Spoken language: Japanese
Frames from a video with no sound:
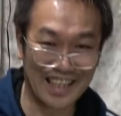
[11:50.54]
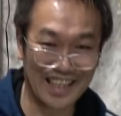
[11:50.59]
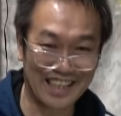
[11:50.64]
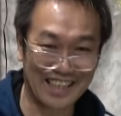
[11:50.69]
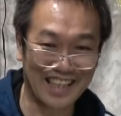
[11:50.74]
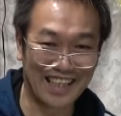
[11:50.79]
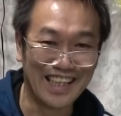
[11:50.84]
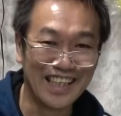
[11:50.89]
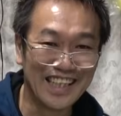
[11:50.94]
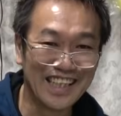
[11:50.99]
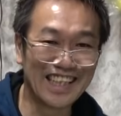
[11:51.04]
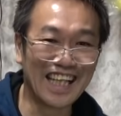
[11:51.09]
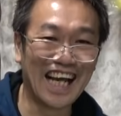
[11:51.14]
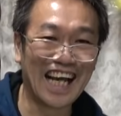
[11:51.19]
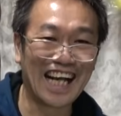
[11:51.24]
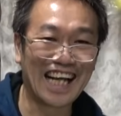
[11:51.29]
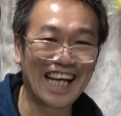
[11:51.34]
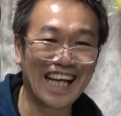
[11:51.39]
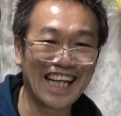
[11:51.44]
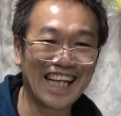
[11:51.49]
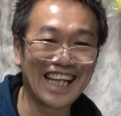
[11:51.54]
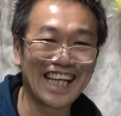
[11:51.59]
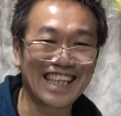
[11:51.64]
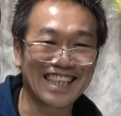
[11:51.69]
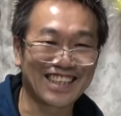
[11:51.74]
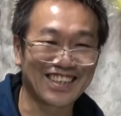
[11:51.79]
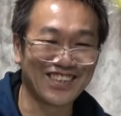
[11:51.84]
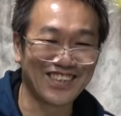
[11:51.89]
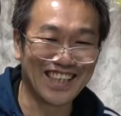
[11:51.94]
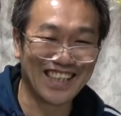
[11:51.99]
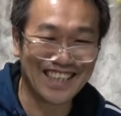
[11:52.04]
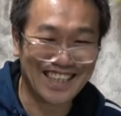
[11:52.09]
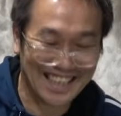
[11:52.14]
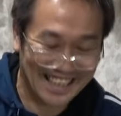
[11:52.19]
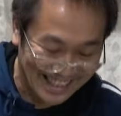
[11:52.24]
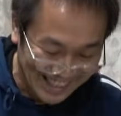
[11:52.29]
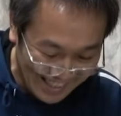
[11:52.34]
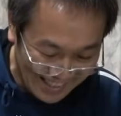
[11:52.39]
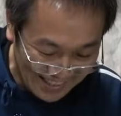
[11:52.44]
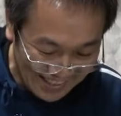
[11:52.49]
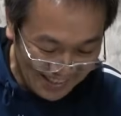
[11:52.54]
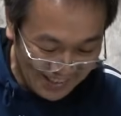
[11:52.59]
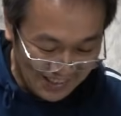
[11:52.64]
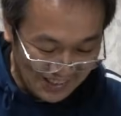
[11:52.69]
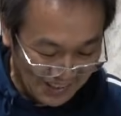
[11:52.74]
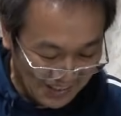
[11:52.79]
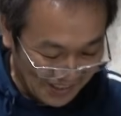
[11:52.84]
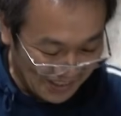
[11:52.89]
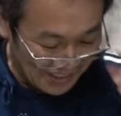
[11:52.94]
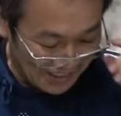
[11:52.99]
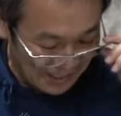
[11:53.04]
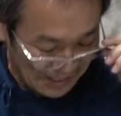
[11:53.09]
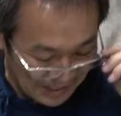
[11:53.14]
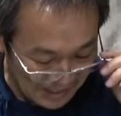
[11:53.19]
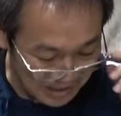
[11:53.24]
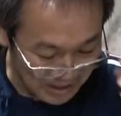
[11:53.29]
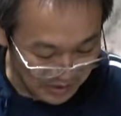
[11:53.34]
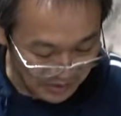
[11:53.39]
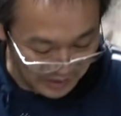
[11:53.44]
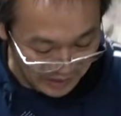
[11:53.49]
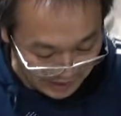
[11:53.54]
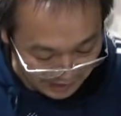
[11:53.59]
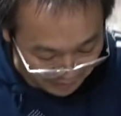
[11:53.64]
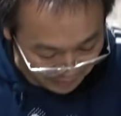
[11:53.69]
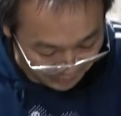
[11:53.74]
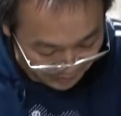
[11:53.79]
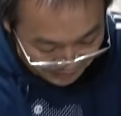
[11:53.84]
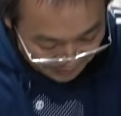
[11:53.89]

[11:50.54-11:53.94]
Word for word: だって流れがそうなっちゃって一応ねこ